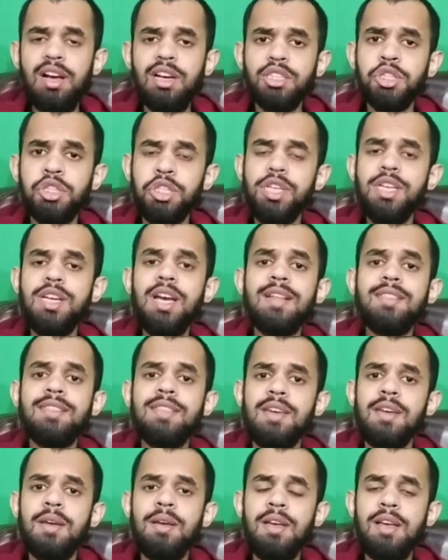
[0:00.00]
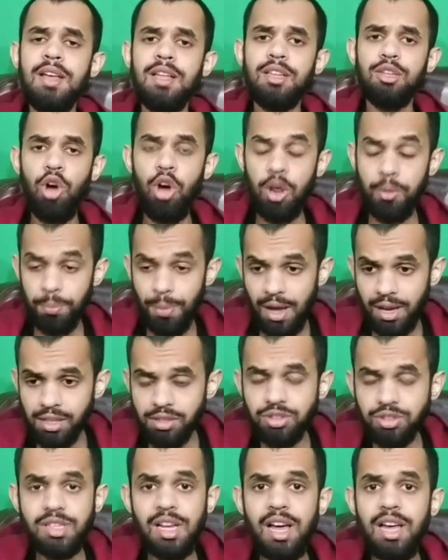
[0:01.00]
शिया थे तो और
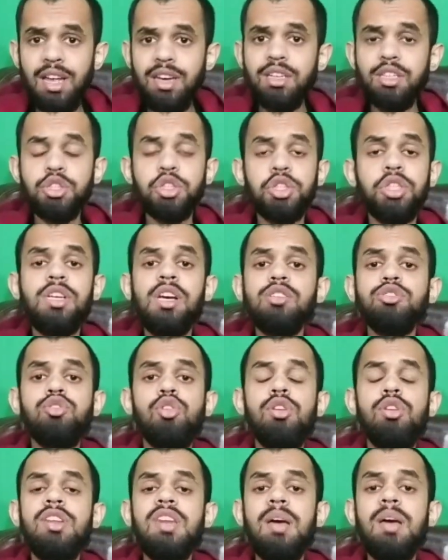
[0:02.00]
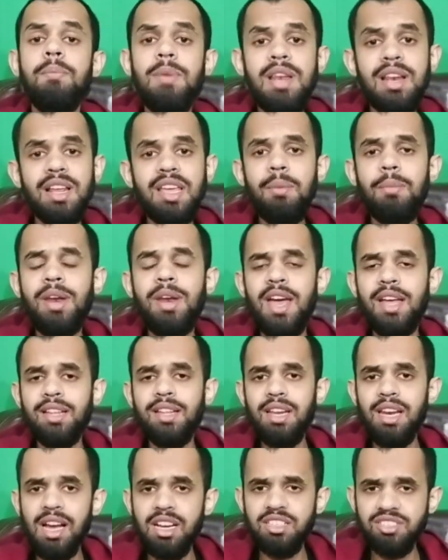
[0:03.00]
पाकिस्तान शिया सुन्नी ने मिल के बनाया था
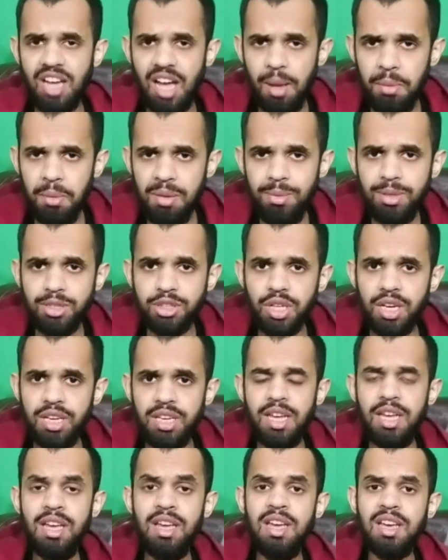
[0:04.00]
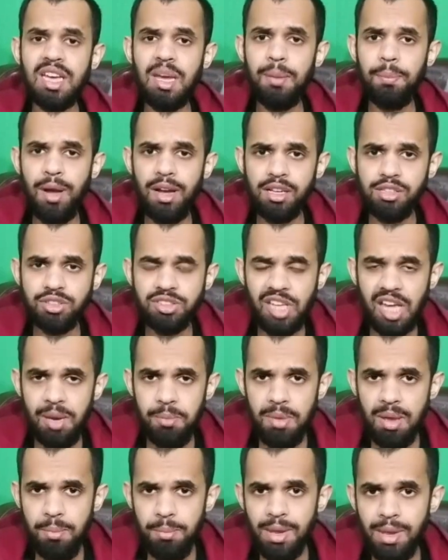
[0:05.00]
लिहाजा हमें भी चाहिए कि पाकिस्तान
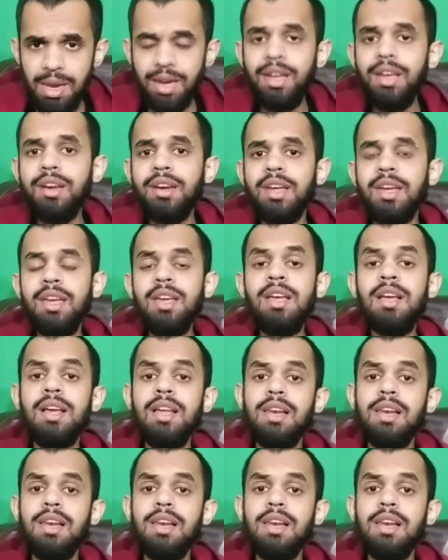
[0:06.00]
में मिल कर रहें